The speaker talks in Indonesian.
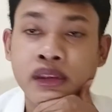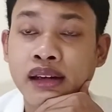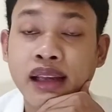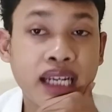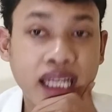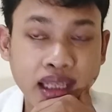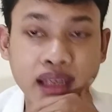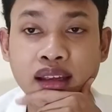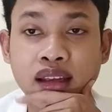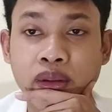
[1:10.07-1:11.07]
naik-naik
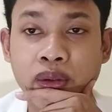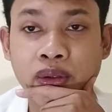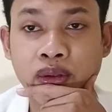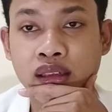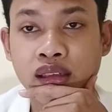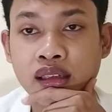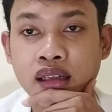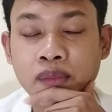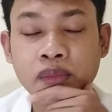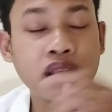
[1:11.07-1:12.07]
kayak gitu.
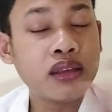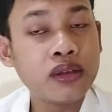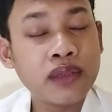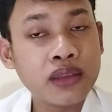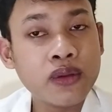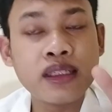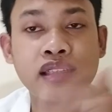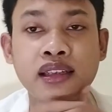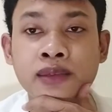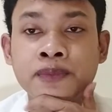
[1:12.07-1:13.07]
Nah, begitu-begitu
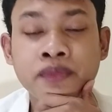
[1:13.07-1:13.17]
saja.